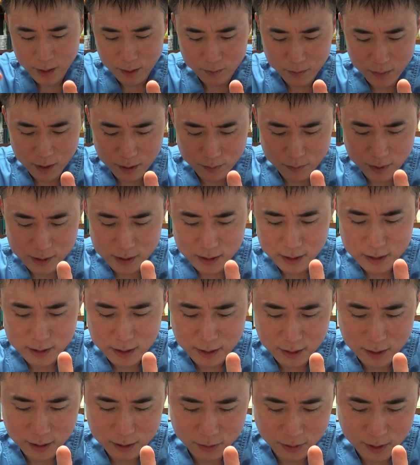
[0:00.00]
まあ、目尻
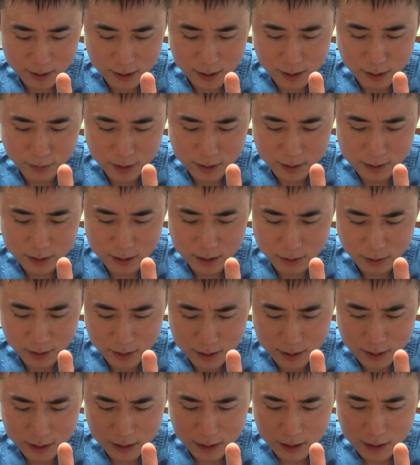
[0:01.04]
切開とか垂れ目形成とか
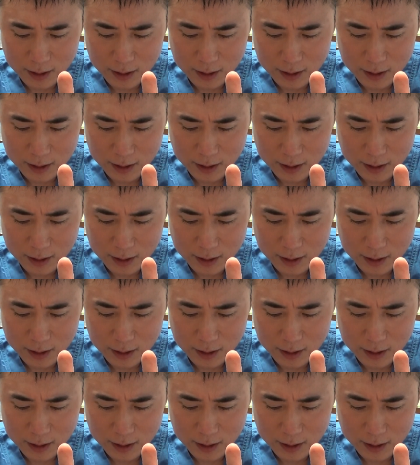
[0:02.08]
ね